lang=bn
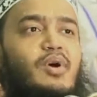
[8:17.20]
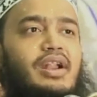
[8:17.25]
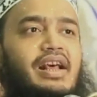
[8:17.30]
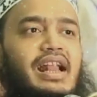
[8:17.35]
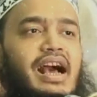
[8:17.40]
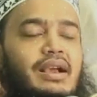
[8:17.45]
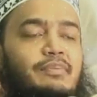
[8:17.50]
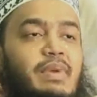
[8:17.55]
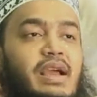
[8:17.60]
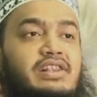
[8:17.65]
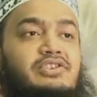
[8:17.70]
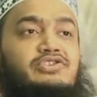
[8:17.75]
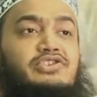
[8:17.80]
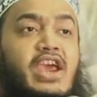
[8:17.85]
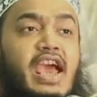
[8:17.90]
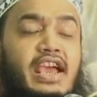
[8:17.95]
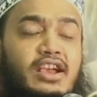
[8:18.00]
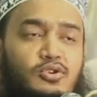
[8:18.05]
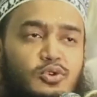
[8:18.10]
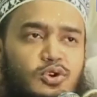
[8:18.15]
মনে রাখবেন
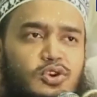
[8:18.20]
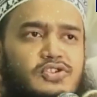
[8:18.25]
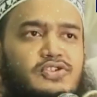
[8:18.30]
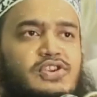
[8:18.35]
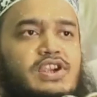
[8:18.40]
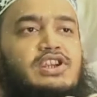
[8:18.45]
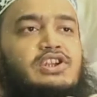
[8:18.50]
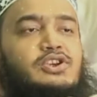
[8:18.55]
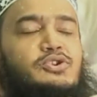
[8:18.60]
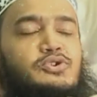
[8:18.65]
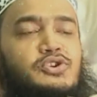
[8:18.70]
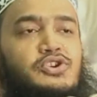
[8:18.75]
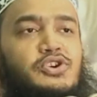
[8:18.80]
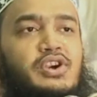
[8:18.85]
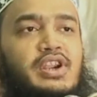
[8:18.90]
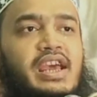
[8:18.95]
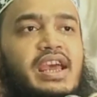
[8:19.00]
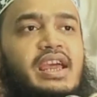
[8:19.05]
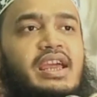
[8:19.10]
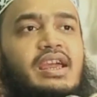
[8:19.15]
যে কোনো
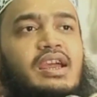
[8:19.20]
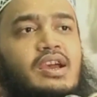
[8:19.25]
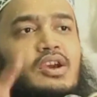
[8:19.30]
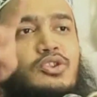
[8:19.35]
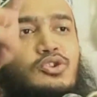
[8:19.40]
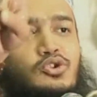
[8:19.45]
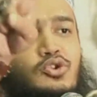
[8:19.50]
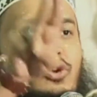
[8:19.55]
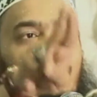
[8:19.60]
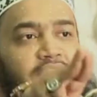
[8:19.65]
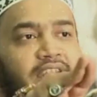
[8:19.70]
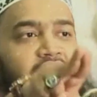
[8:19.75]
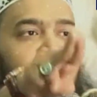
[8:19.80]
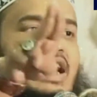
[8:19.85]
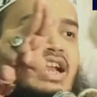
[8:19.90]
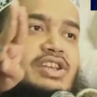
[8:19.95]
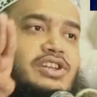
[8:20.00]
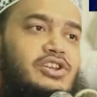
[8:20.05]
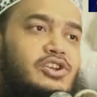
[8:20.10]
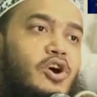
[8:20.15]
সিচুয়েশনে
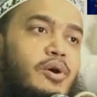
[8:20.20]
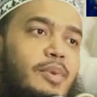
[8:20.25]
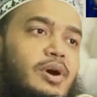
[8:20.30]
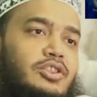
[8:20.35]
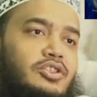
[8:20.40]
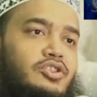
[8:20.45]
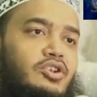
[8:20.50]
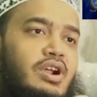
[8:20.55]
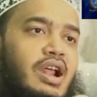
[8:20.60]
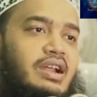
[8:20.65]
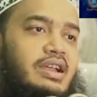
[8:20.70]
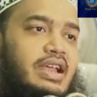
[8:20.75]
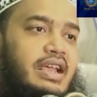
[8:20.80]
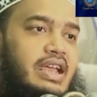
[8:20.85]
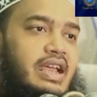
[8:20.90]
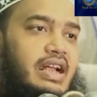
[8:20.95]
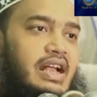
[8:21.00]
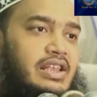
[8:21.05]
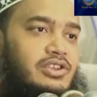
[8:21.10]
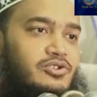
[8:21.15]
দুইটাকে সমান্তরাল
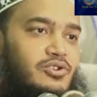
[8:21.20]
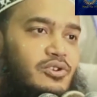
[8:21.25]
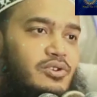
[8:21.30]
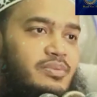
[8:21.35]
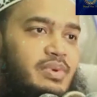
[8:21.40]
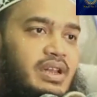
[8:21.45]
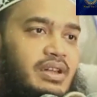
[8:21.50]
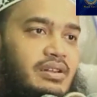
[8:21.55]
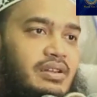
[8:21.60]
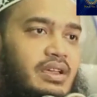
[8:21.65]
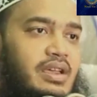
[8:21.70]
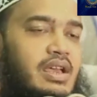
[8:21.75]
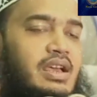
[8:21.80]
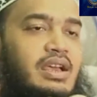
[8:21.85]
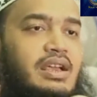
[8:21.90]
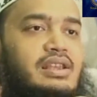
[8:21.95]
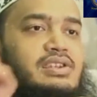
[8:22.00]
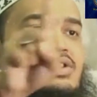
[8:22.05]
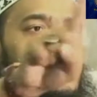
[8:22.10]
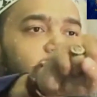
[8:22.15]
রেখে কাজ করবেন
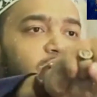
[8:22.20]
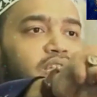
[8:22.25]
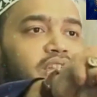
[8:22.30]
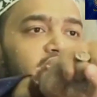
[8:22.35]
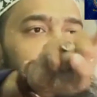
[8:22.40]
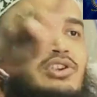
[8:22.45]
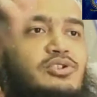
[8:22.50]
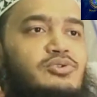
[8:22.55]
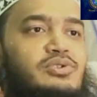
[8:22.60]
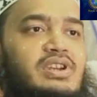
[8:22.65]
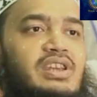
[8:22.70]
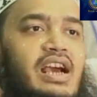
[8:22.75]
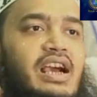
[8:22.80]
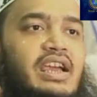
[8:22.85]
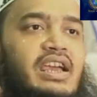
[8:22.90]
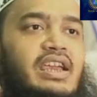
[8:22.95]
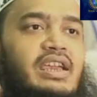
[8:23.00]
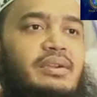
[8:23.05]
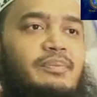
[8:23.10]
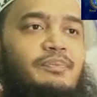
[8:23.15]
যেমন কিছুদিন
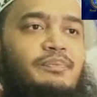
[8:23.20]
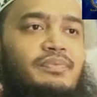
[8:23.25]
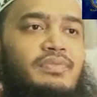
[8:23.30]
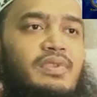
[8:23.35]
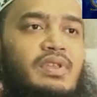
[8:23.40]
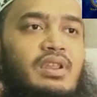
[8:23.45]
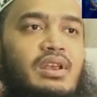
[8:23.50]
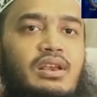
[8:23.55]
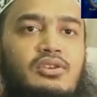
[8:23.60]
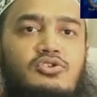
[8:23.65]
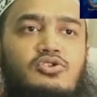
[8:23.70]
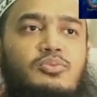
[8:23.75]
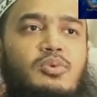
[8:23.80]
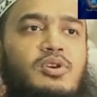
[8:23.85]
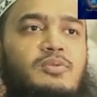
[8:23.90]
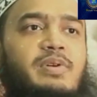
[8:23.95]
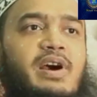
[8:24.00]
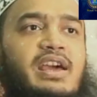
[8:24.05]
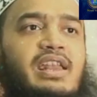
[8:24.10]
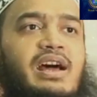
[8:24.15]
আগে
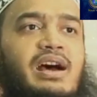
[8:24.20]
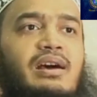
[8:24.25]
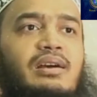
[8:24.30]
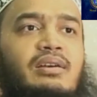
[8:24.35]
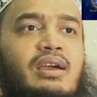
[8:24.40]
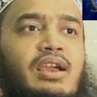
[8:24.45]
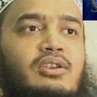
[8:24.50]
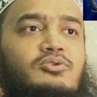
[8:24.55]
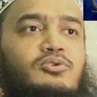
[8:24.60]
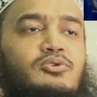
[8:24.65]
যুবক ভাইরা একটু